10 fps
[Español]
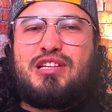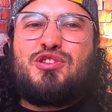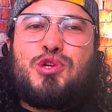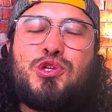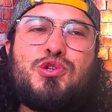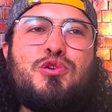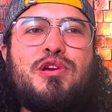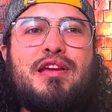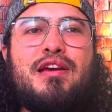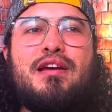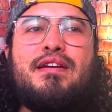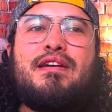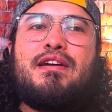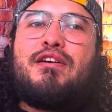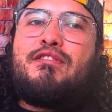No soy
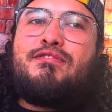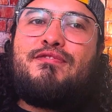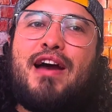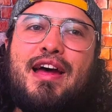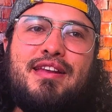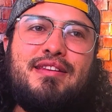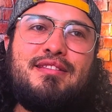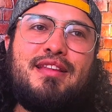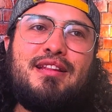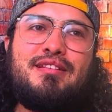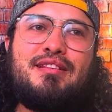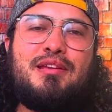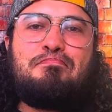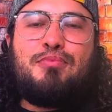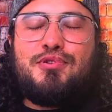fan del
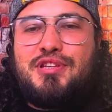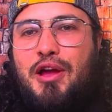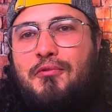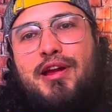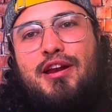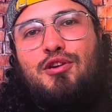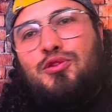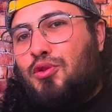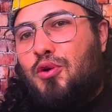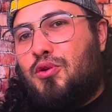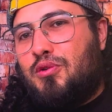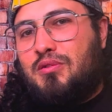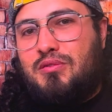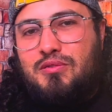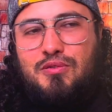tipo saberlo
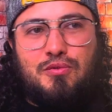todo.